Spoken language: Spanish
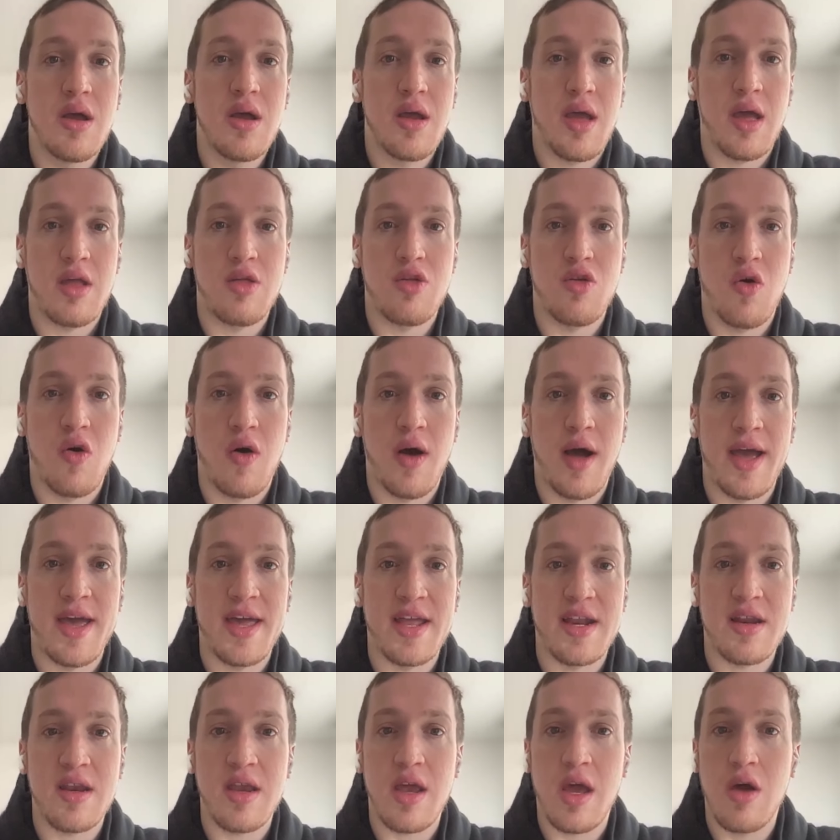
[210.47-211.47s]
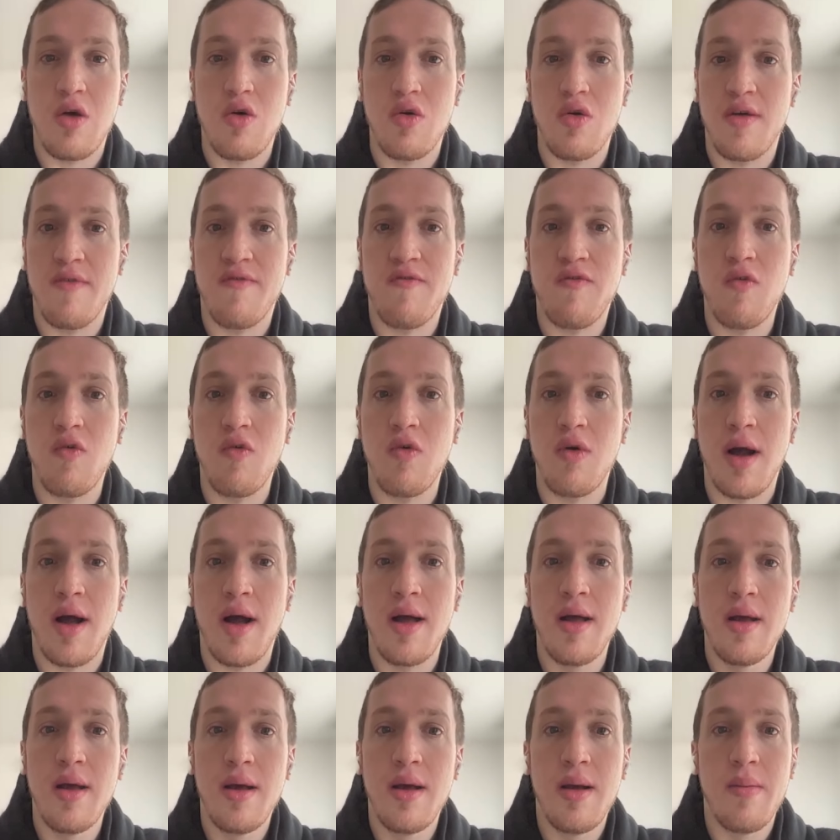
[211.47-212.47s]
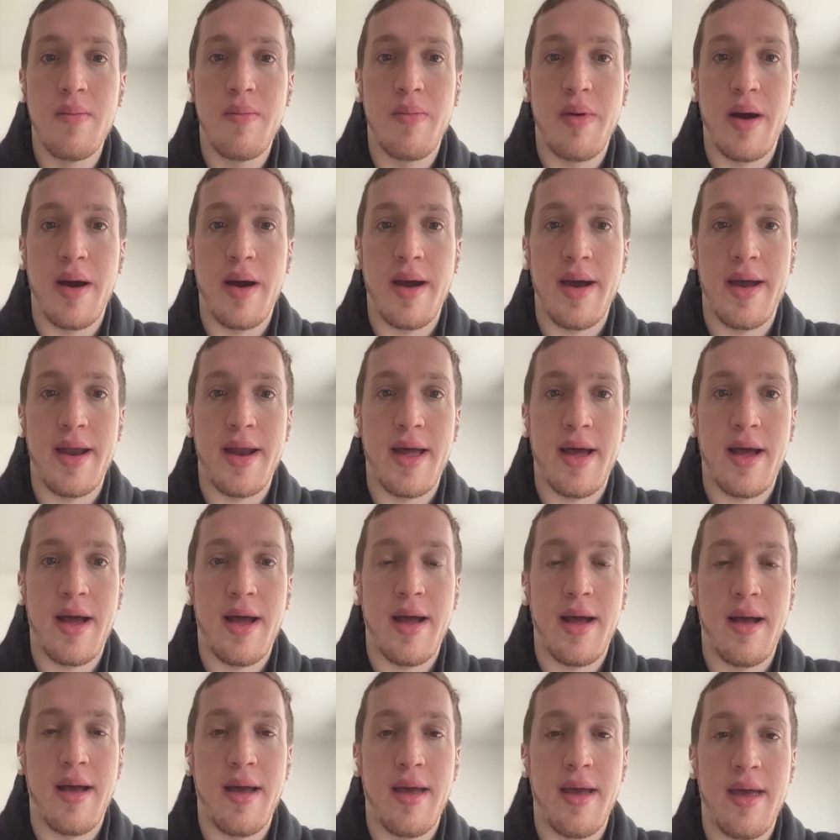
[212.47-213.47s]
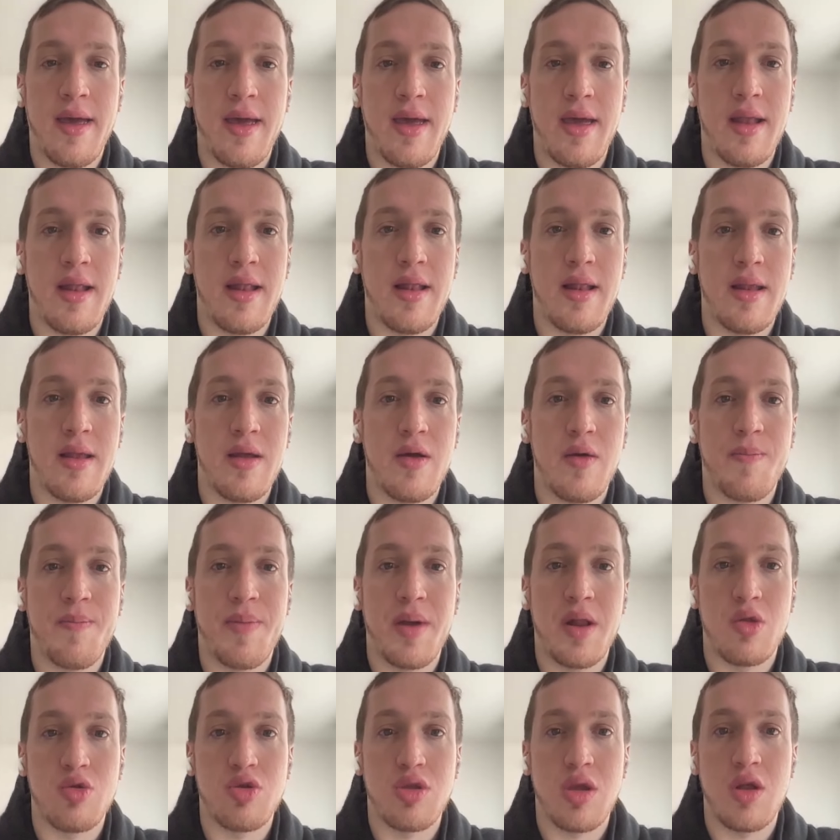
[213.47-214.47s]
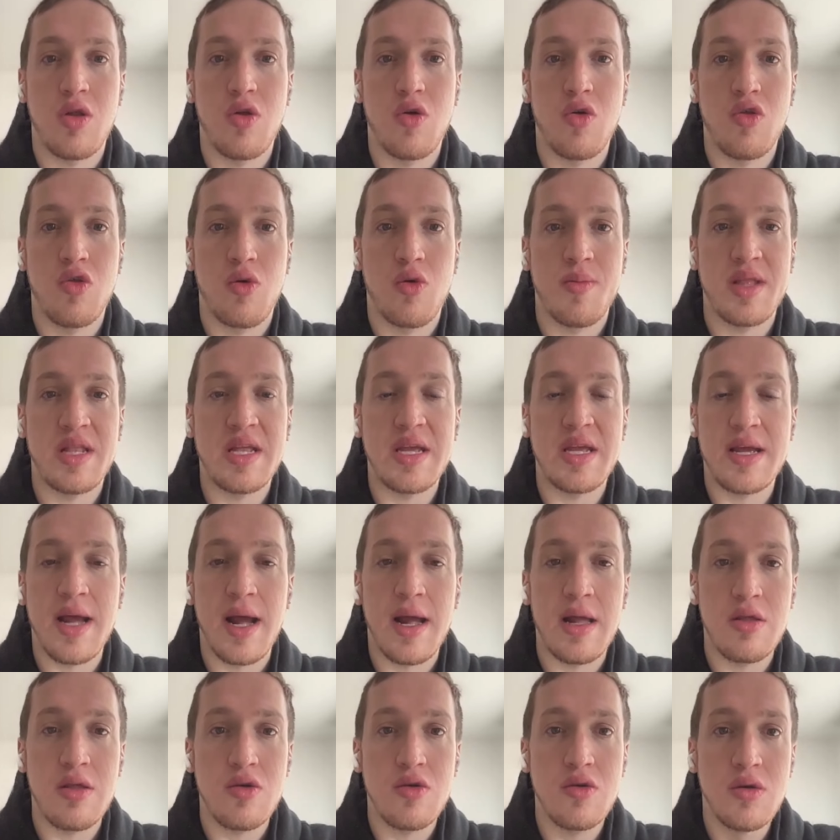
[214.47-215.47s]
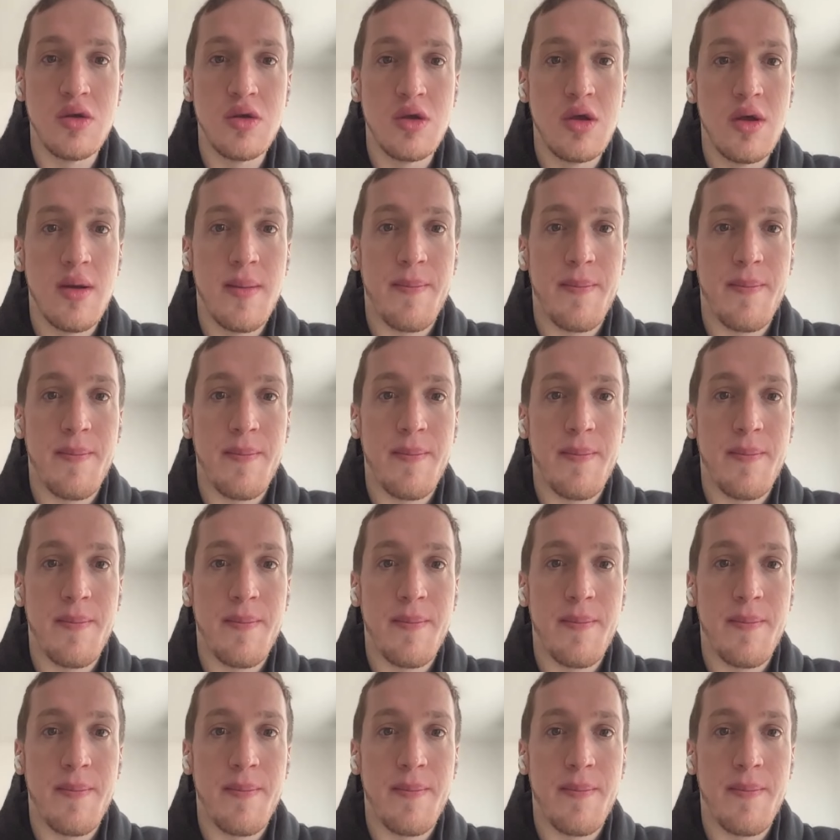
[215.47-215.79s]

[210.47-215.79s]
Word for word: que no hay riesgo de fuga para el pelotero dominicano,